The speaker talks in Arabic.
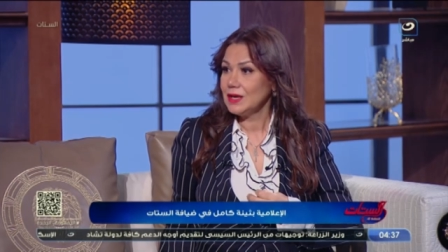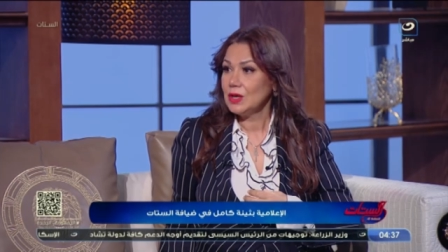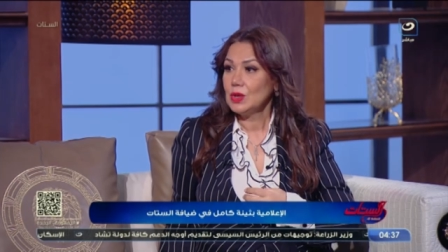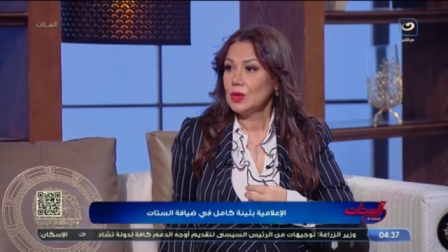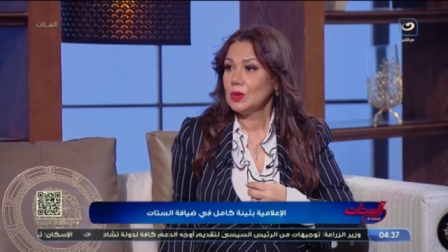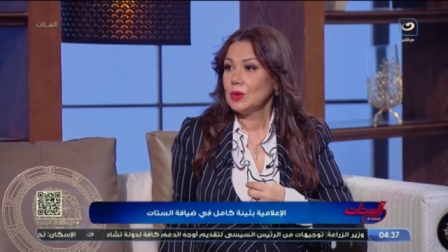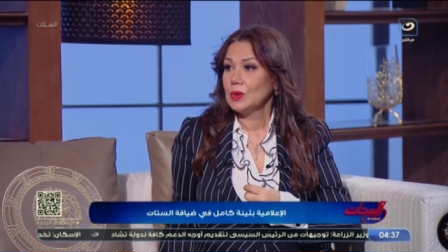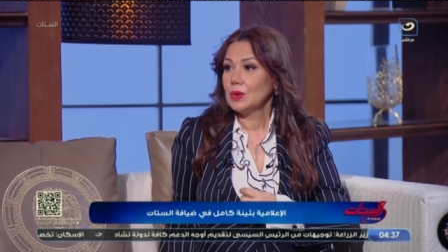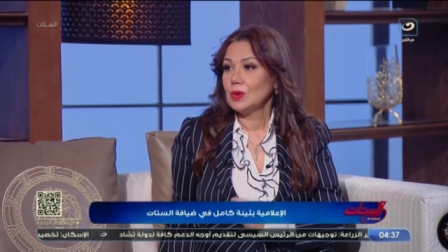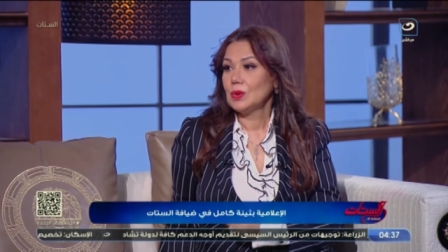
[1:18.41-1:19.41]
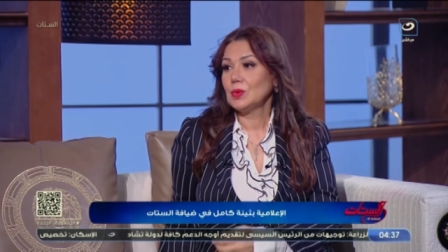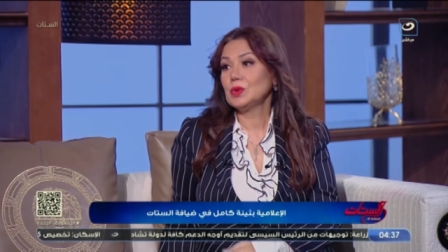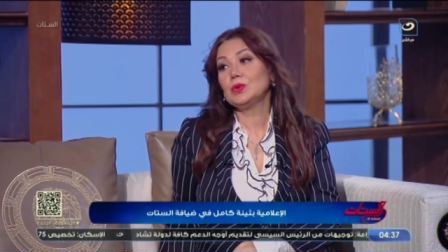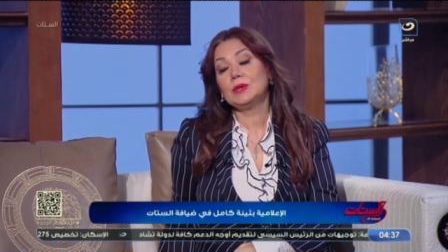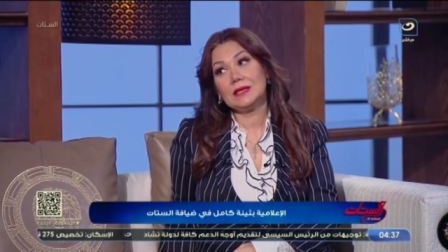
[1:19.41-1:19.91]
والدنيا تحن علينا برضه
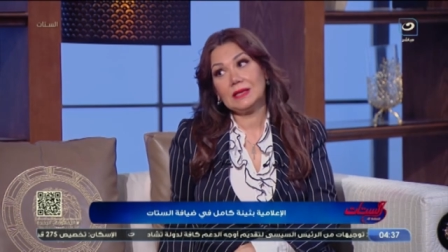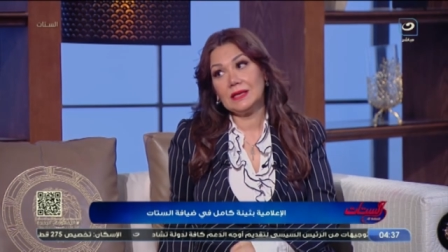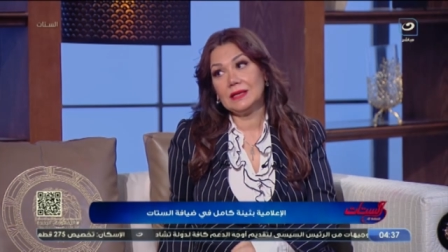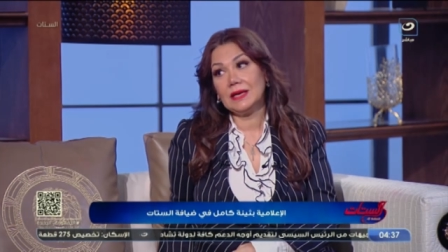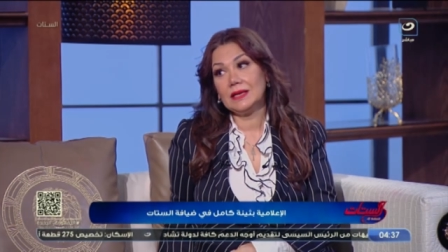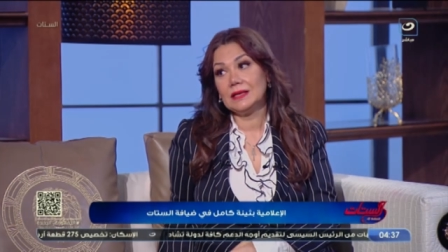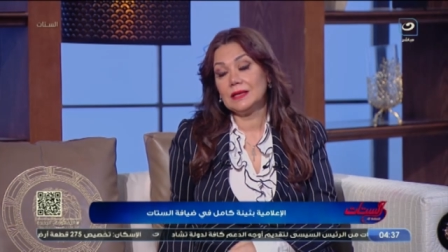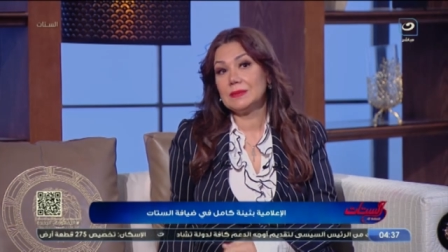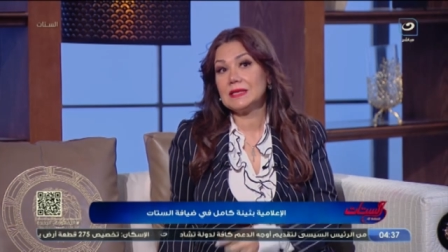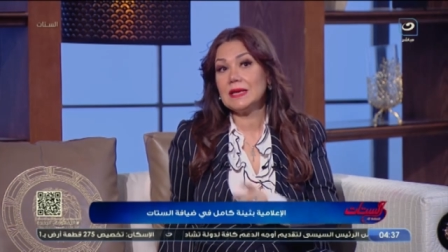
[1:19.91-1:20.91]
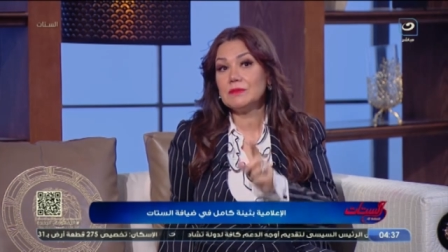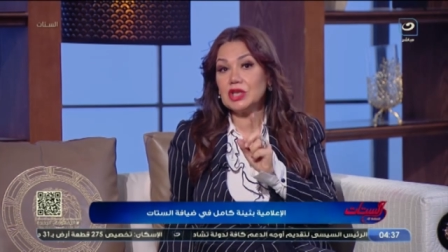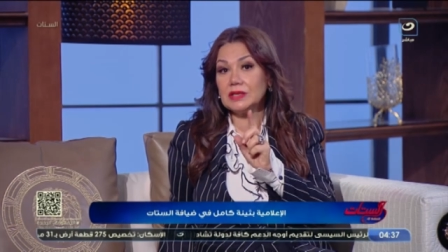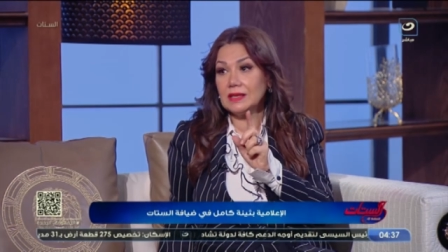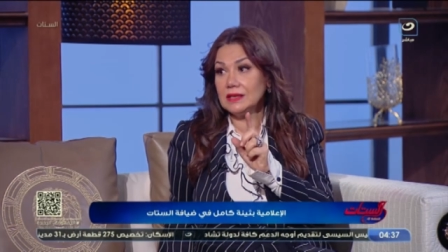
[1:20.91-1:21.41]
والدنيا تحن علينا بس هي
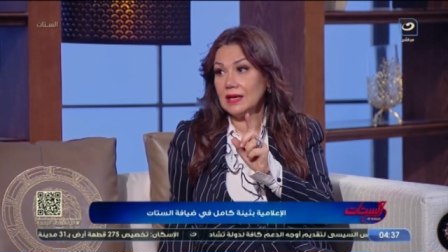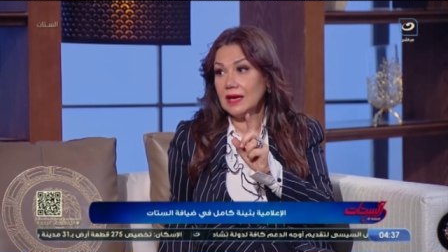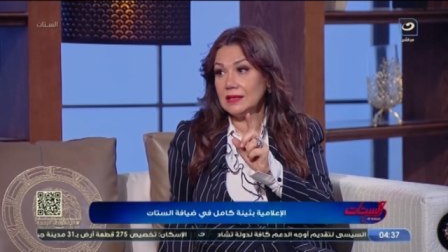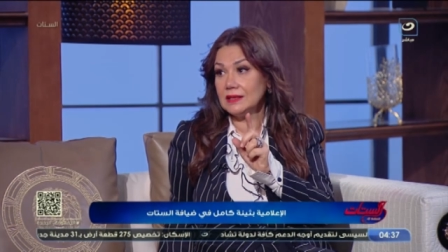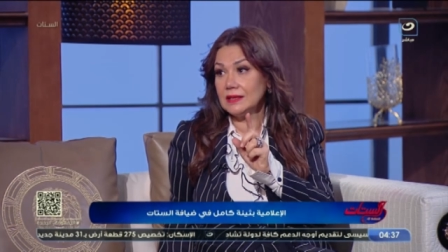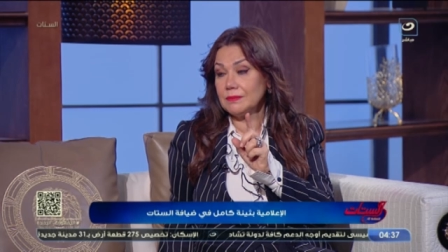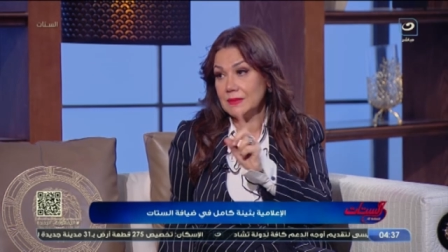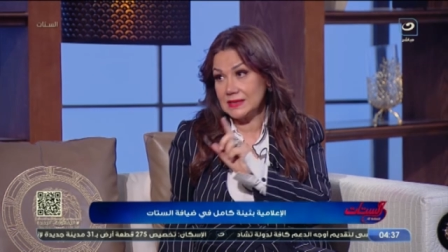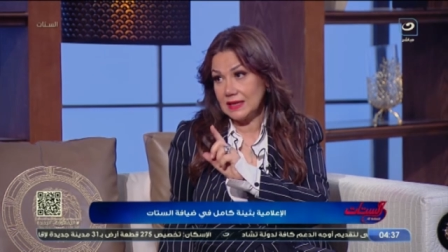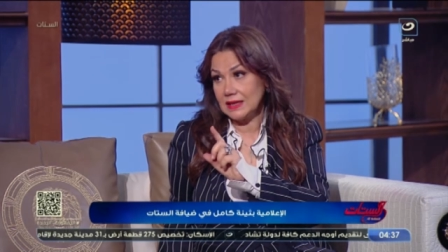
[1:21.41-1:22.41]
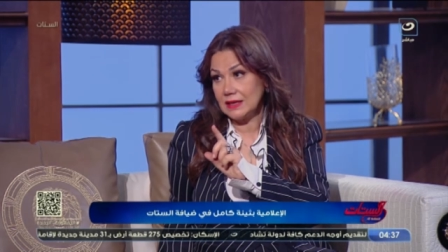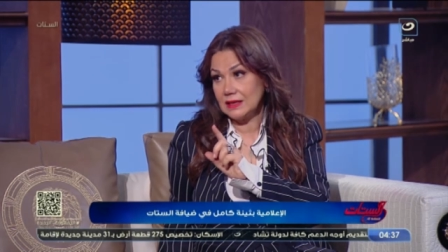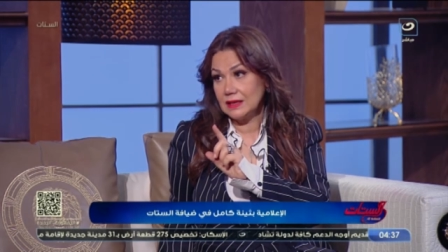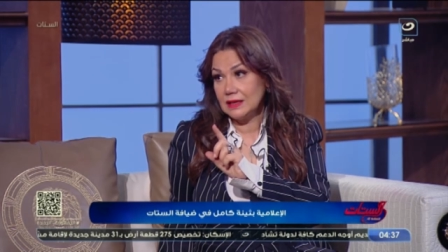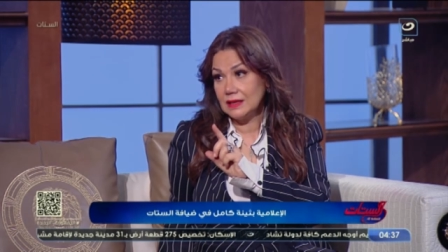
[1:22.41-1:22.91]
مش هتحن علينا بمزاجها
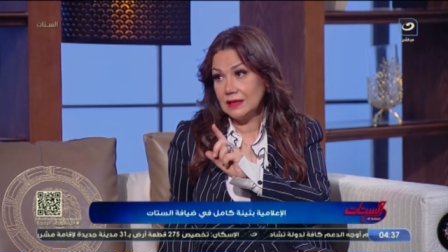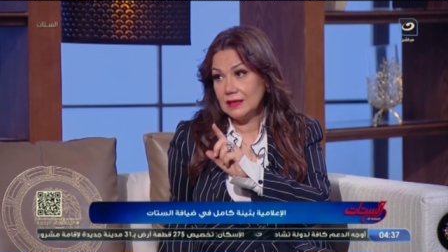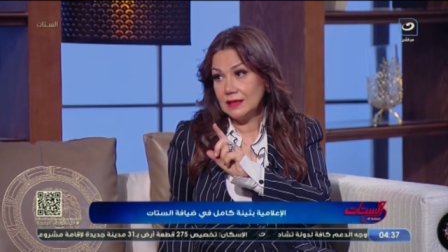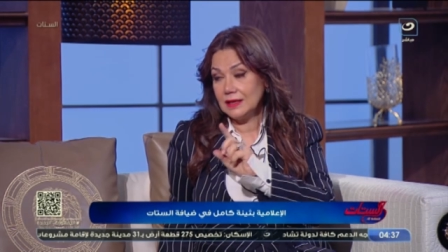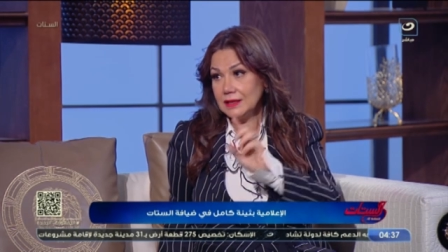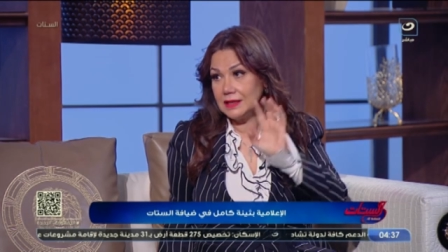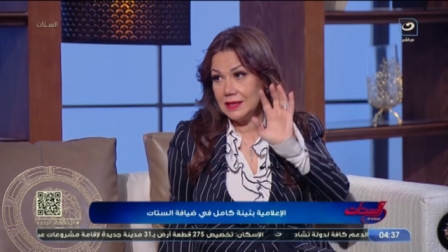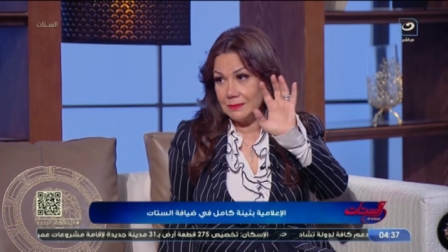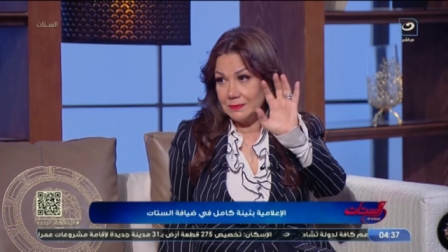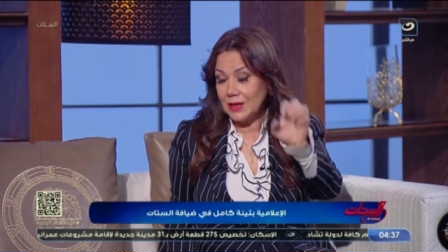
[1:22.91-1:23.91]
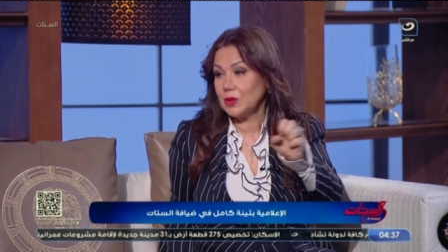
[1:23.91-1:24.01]
احنا, احنا اللي علينا